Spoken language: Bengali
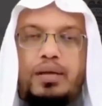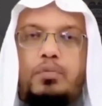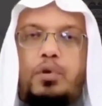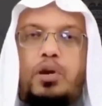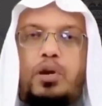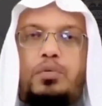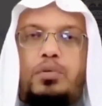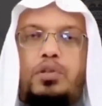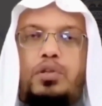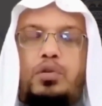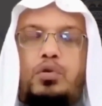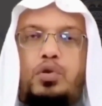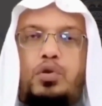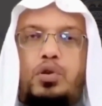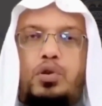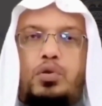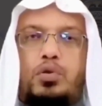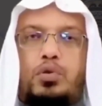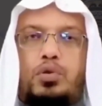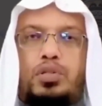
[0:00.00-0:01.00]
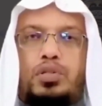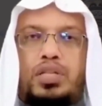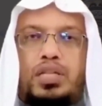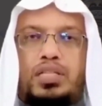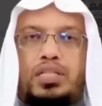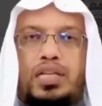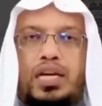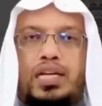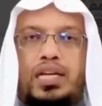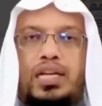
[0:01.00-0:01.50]
এটা মহানার ভিতরে গণ্য করতে
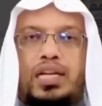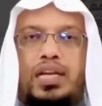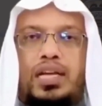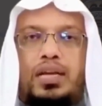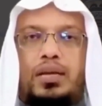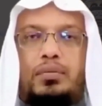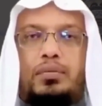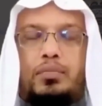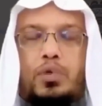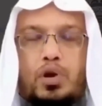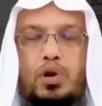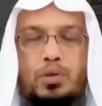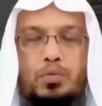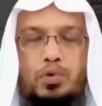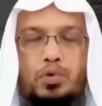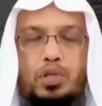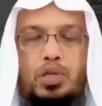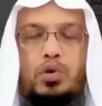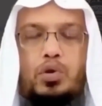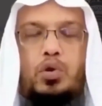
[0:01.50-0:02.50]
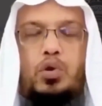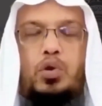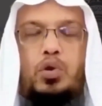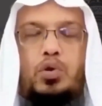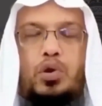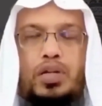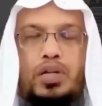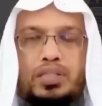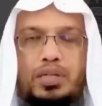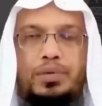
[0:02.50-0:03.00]
চাইলে মহানার মধ্যে গণ্য
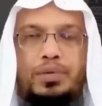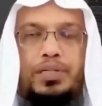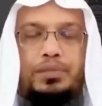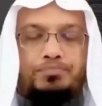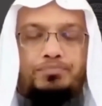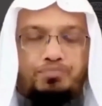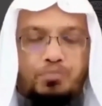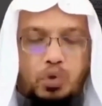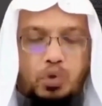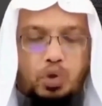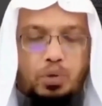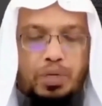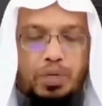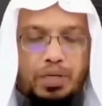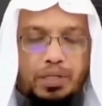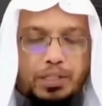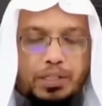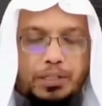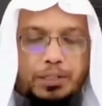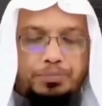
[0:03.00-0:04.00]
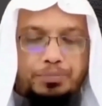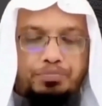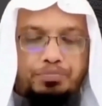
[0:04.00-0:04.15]
করা যাবে তবে